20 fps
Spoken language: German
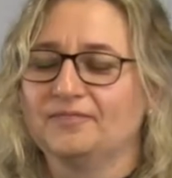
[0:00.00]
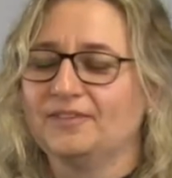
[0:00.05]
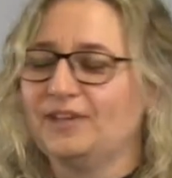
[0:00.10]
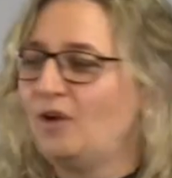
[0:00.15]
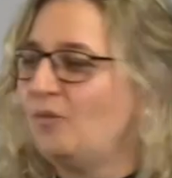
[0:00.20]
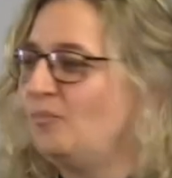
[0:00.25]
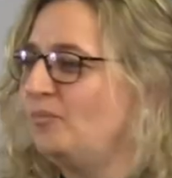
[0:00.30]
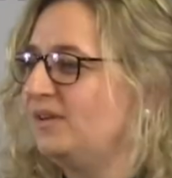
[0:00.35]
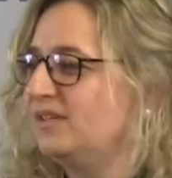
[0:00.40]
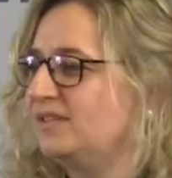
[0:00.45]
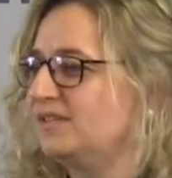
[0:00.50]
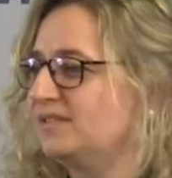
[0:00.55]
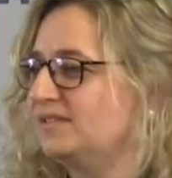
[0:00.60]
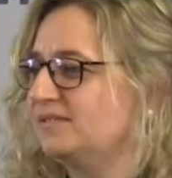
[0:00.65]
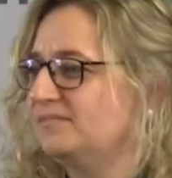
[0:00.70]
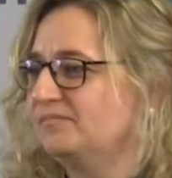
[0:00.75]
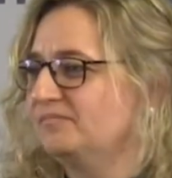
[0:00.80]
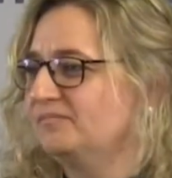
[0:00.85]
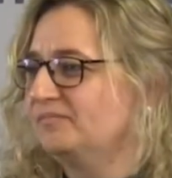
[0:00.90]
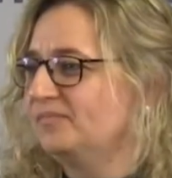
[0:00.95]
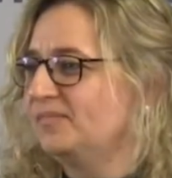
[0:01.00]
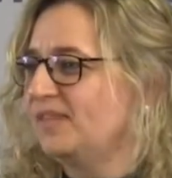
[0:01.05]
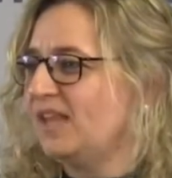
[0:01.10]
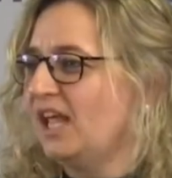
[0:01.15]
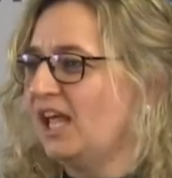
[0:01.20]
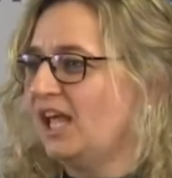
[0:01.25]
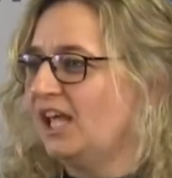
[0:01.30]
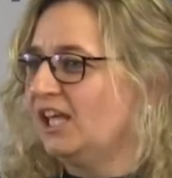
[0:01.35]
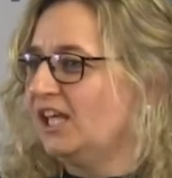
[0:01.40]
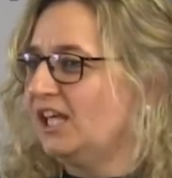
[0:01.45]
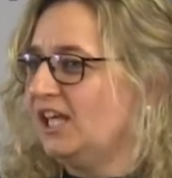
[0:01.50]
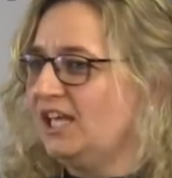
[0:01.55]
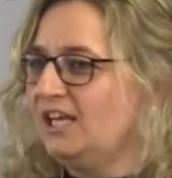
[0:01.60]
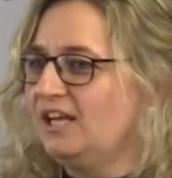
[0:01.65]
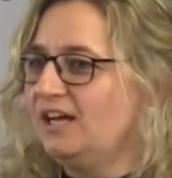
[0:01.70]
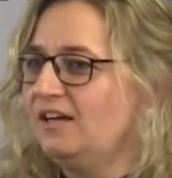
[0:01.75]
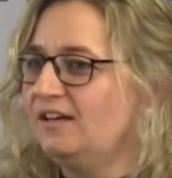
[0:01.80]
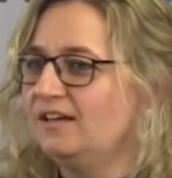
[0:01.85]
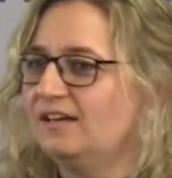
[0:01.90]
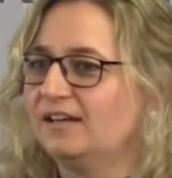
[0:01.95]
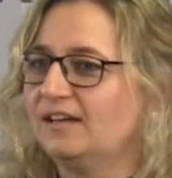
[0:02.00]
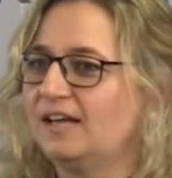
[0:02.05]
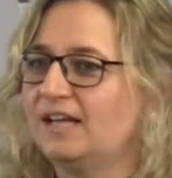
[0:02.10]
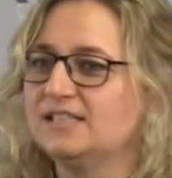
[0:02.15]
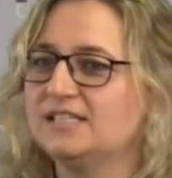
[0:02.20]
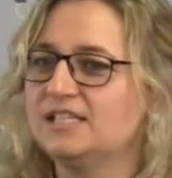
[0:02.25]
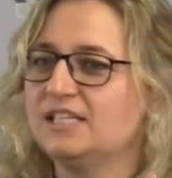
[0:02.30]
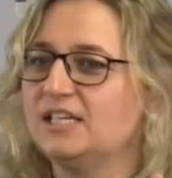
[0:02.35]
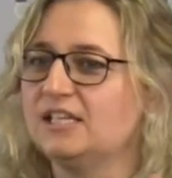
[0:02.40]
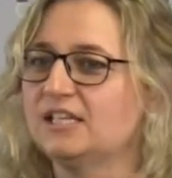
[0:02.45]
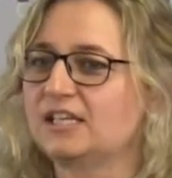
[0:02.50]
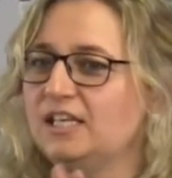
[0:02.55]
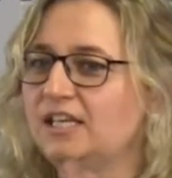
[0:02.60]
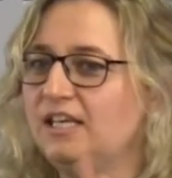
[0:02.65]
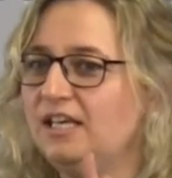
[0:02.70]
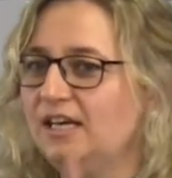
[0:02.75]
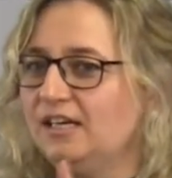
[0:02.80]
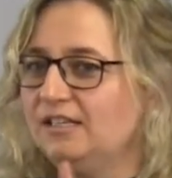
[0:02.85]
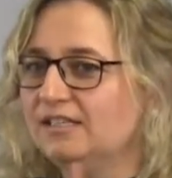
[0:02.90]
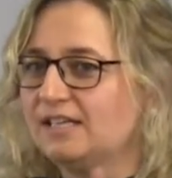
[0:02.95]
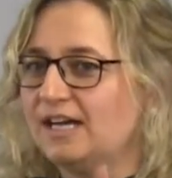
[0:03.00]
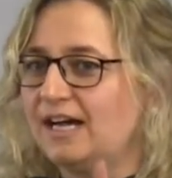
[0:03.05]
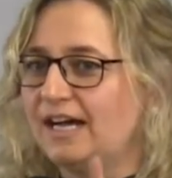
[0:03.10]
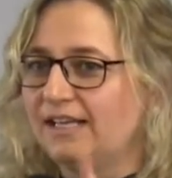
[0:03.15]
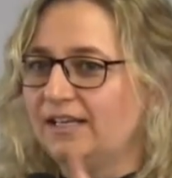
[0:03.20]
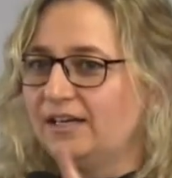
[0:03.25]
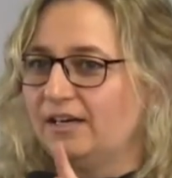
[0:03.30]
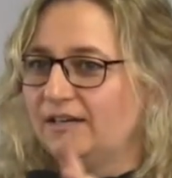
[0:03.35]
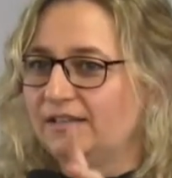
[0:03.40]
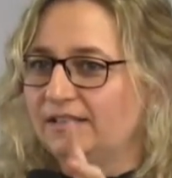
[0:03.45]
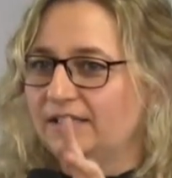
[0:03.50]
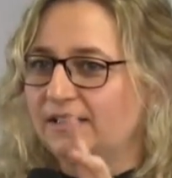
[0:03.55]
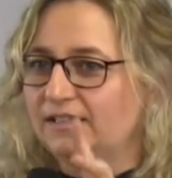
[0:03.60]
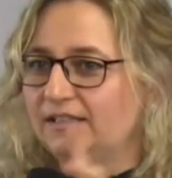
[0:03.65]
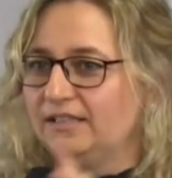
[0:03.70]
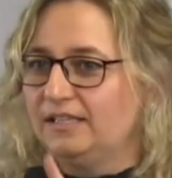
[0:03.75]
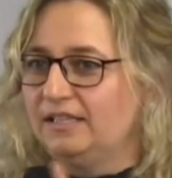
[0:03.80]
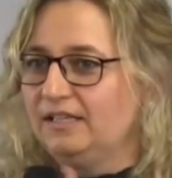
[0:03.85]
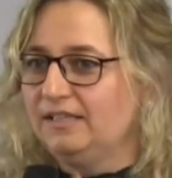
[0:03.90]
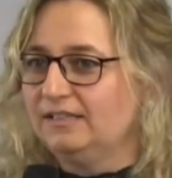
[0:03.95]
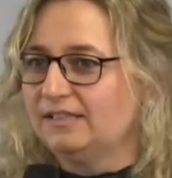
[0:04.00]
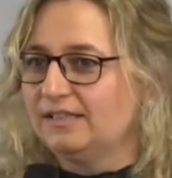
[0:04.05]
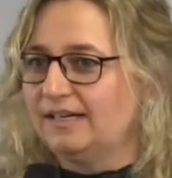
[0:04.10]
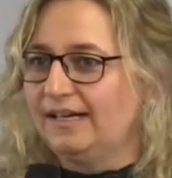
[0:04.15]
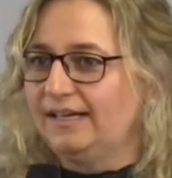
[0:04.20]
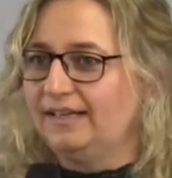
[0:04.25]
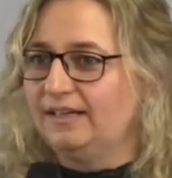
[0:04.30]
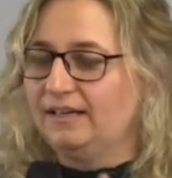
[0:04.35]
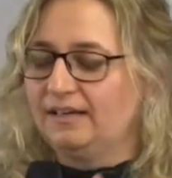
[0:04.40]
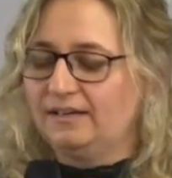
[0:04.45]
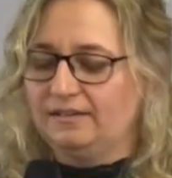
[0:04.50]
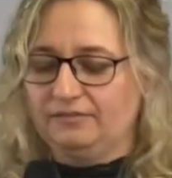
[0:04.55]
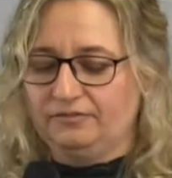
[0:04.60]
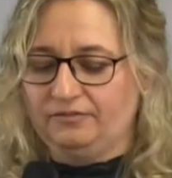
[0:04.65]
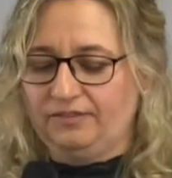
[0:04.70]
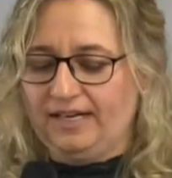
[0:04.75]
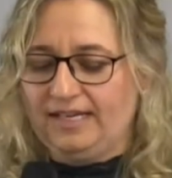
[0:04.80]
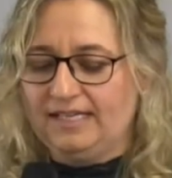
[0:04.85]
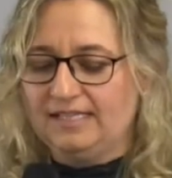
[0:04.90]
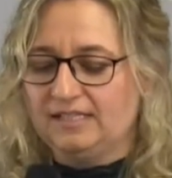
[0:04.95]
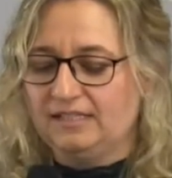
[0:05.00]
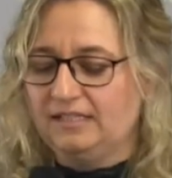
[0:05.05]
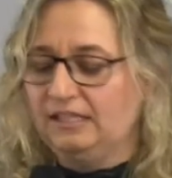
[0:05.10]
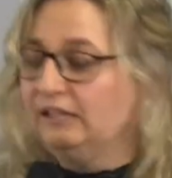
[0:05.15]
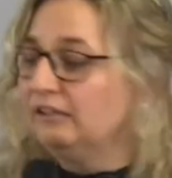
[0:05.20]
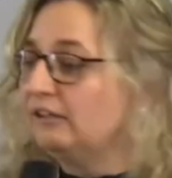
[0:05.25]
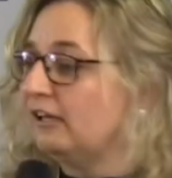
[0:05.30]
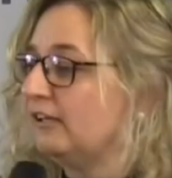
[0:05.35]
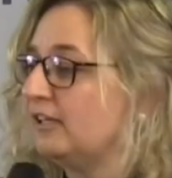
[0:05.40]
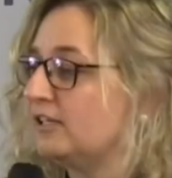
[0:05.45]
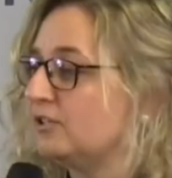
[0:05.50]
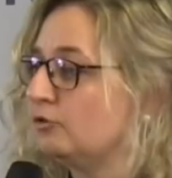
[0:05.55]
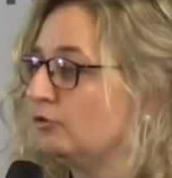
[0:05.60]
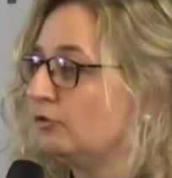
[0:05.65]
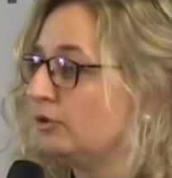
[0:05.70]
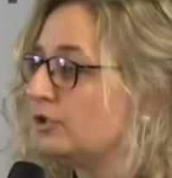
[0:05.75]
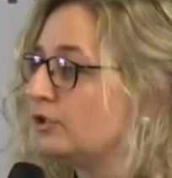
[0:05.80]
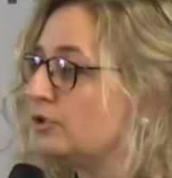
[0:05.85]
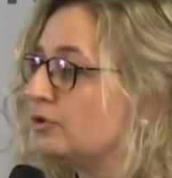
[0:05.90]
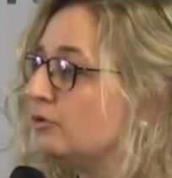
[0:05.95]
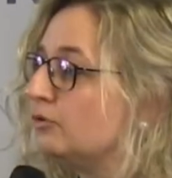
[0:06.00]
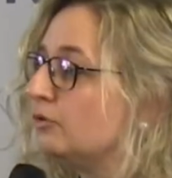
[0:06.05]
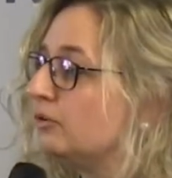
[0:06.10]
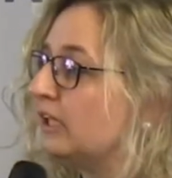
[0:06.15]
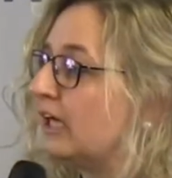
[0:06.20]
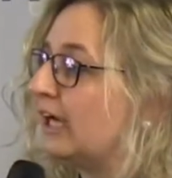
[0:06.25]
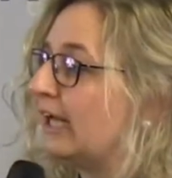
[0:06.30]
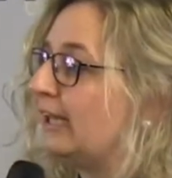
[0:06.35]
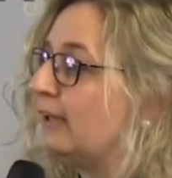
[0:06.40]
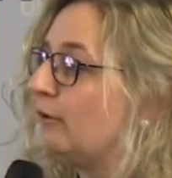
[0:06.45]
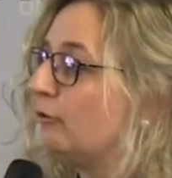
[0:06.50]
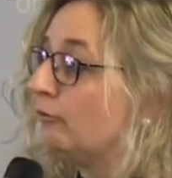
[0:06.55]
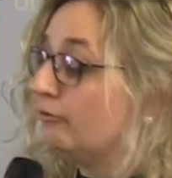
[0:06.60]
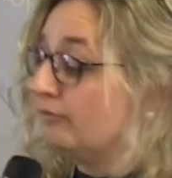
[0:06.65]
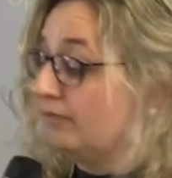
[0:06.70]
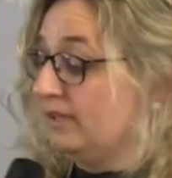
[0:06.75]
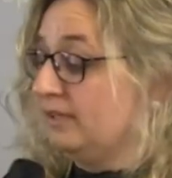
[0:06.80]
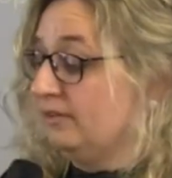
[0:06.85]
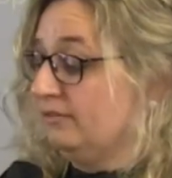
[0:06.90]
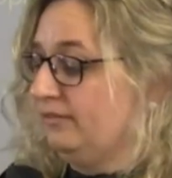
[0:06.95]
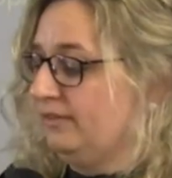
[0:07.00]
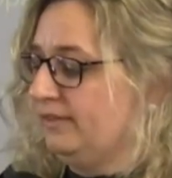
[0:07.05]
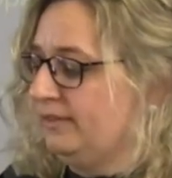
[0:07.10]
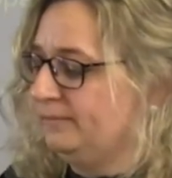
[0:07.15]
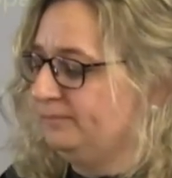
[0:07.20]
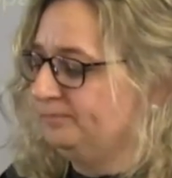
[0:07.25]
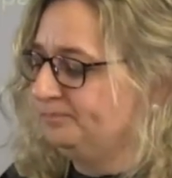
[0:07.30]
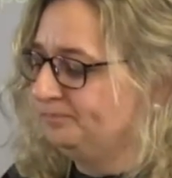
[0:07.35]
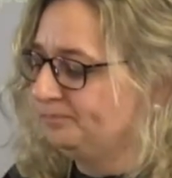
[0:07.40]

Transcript: Glaubt mir das. Jeder kann sich in, irgendein, in irgendeiner Weise, in irgendeiner Situation oder Handlung wiederfinden.